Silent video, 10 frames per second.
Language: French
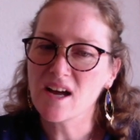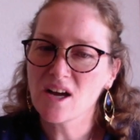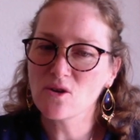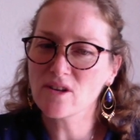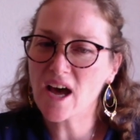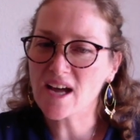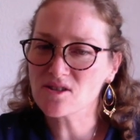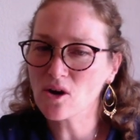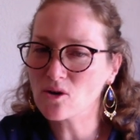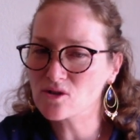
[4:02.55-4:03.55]
Le
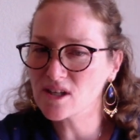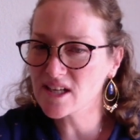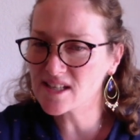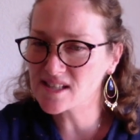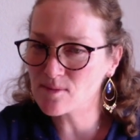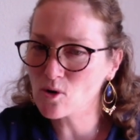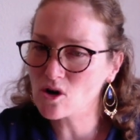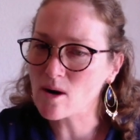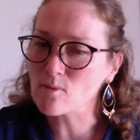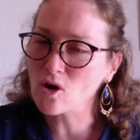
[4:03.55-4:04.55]
narrateur utilise des mots
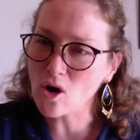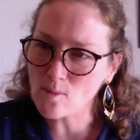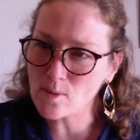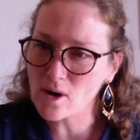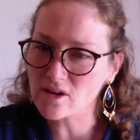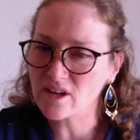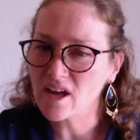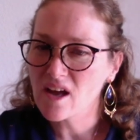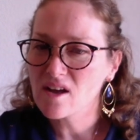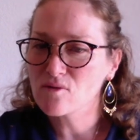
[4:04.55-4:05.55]
comme cramponne,
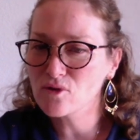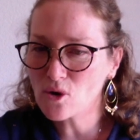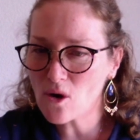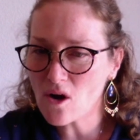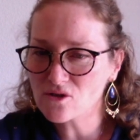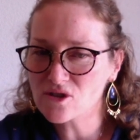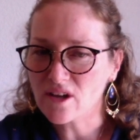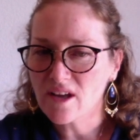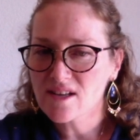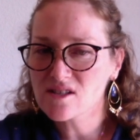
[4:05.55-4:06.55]
violente,
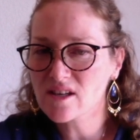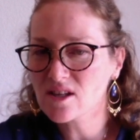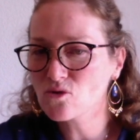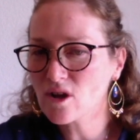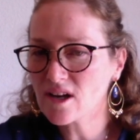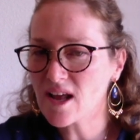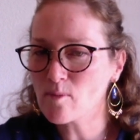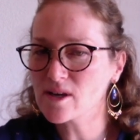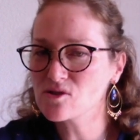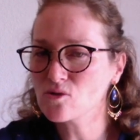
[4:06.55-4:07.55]
ce qui nous donne
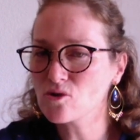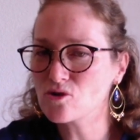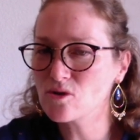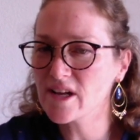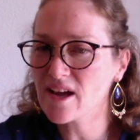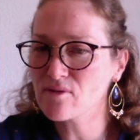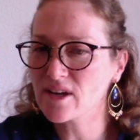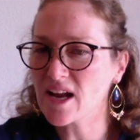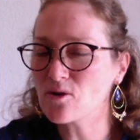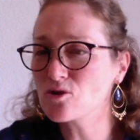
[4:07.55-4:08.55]
l'impression que Julien fait
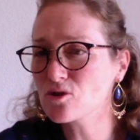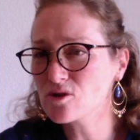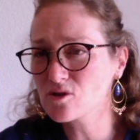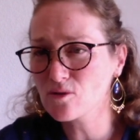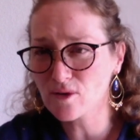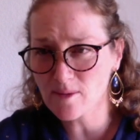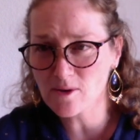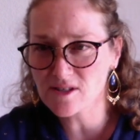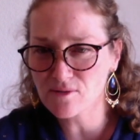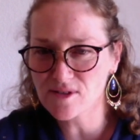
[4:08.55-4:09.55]
quelque chose de vraiment
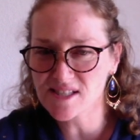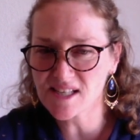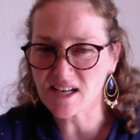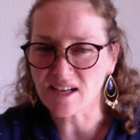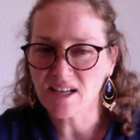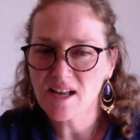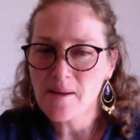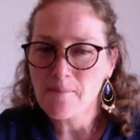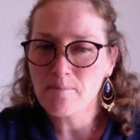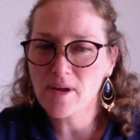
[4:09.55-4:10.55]
difficile.
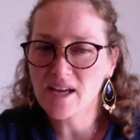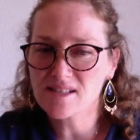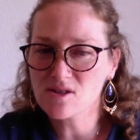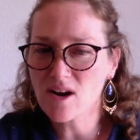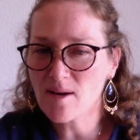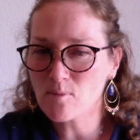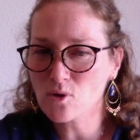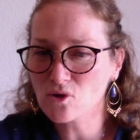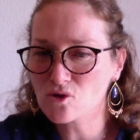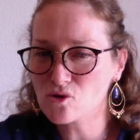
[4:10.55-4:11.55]
Mais cela
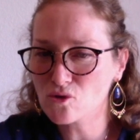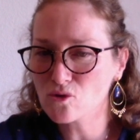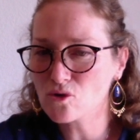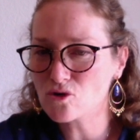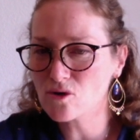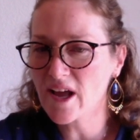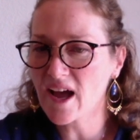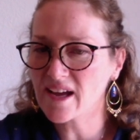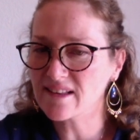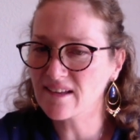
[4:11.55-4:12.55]
montre surtout que Julien
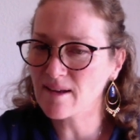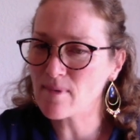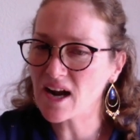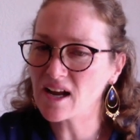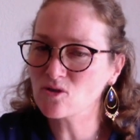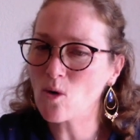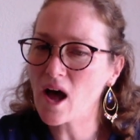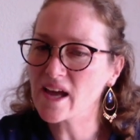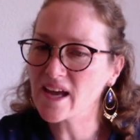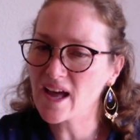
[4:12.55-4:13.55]
est très maladroit
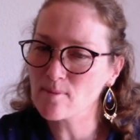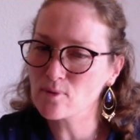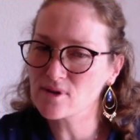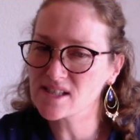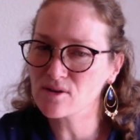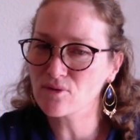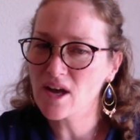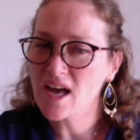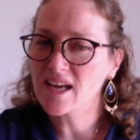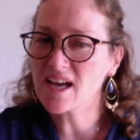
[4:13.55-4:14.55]
et impulsif,
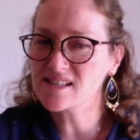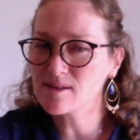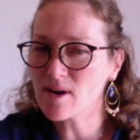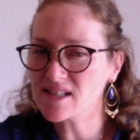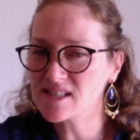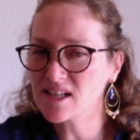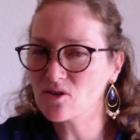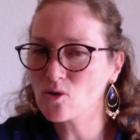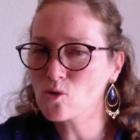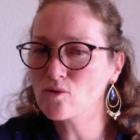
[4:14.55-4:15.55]
car si
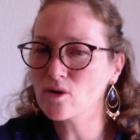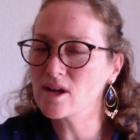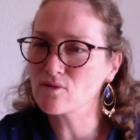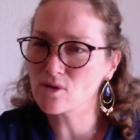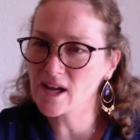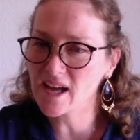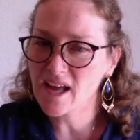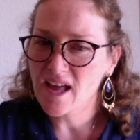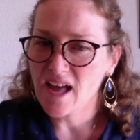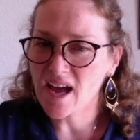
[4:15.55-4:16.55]
Mathilde ouvre les volets,
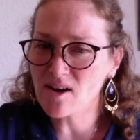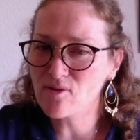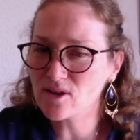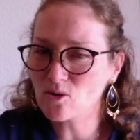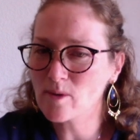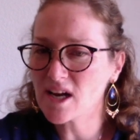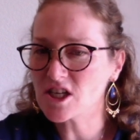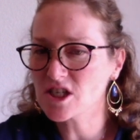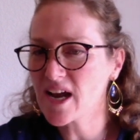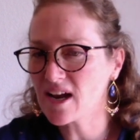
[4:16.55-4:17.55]
elle fait tomber
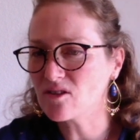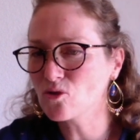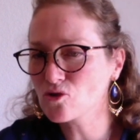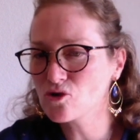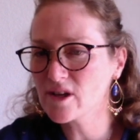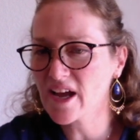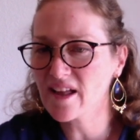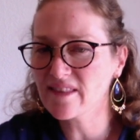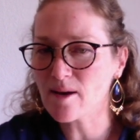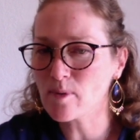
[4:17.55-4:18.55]
l'échelle. Donc Julien
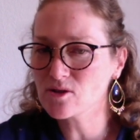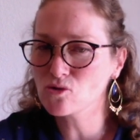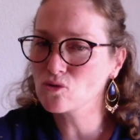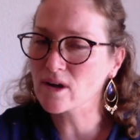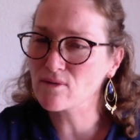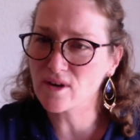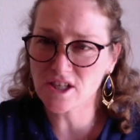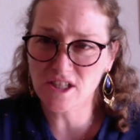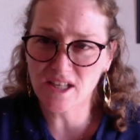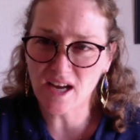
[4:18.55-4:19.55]
n'a pas du tout
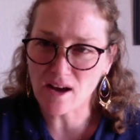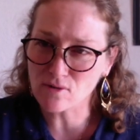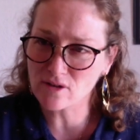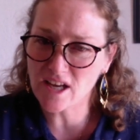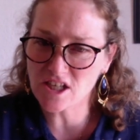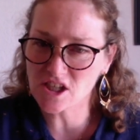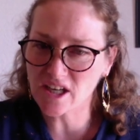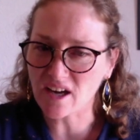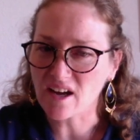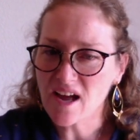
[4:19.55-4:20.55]
réfléchi avant d'agir.
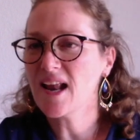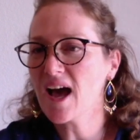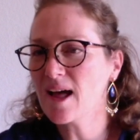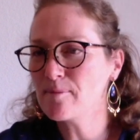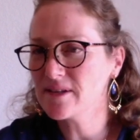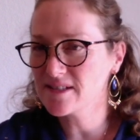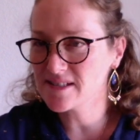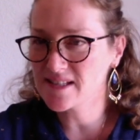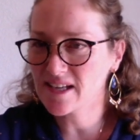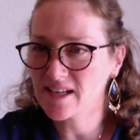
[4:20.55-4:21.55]
La
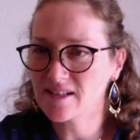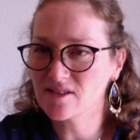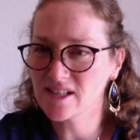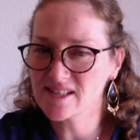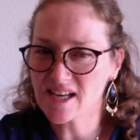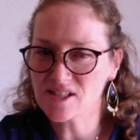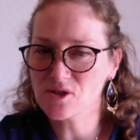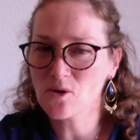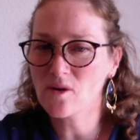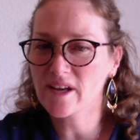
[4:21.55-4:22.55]
rapidité des
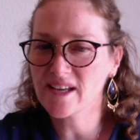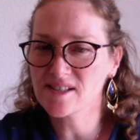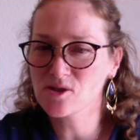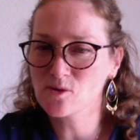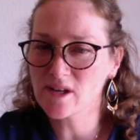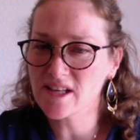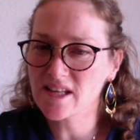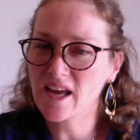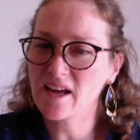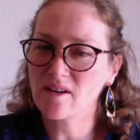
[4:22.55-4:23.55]
actions est
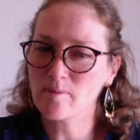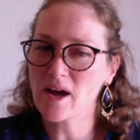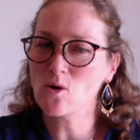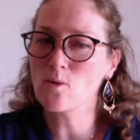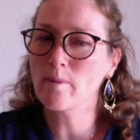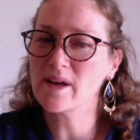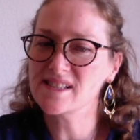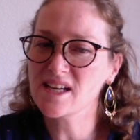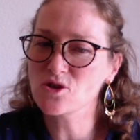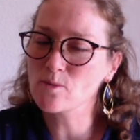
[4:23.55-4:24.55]
soulignée par le
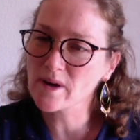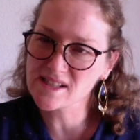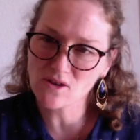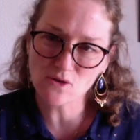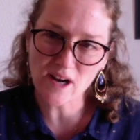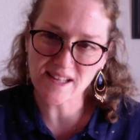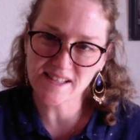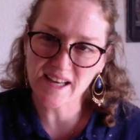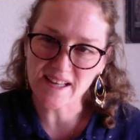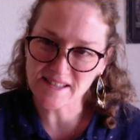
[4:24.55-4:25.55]
passage au présent de
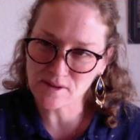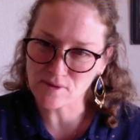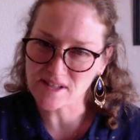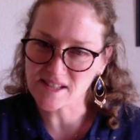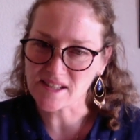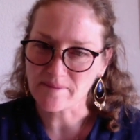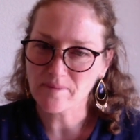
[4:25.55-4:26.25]
l'indicatif ici.